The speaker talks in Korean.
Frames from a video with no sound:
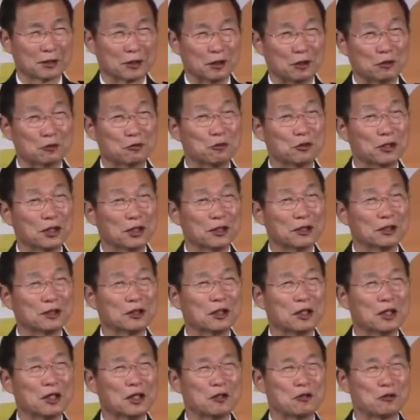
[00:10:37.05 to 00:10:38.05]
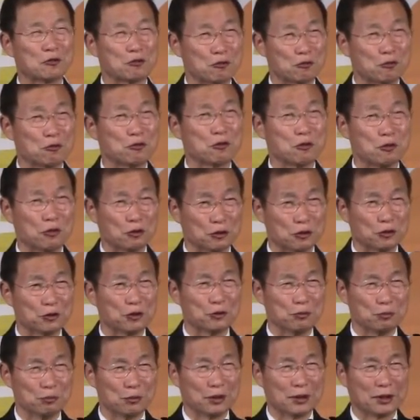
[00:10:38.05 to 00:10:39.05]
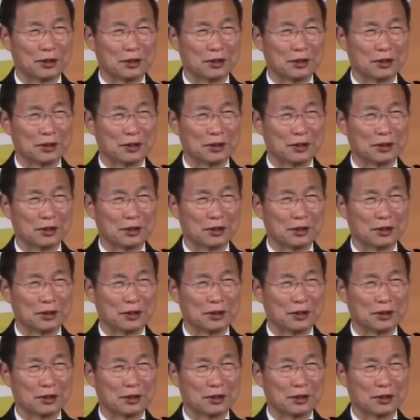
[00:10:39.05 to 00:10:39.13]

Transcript: 결국에는 두 종류입니다.